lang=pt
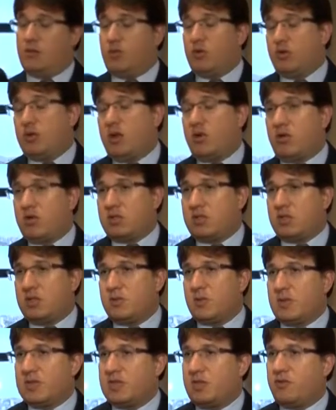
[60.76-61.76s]
Bom, na ótica
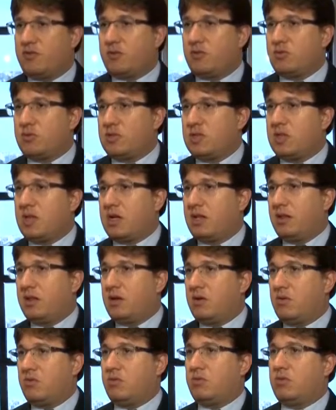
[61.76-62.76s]
específica do
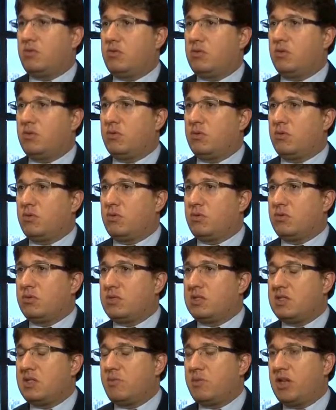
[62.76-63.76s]
cidadão, o, o
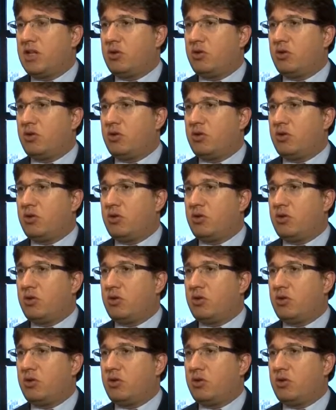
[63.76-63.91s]
sistema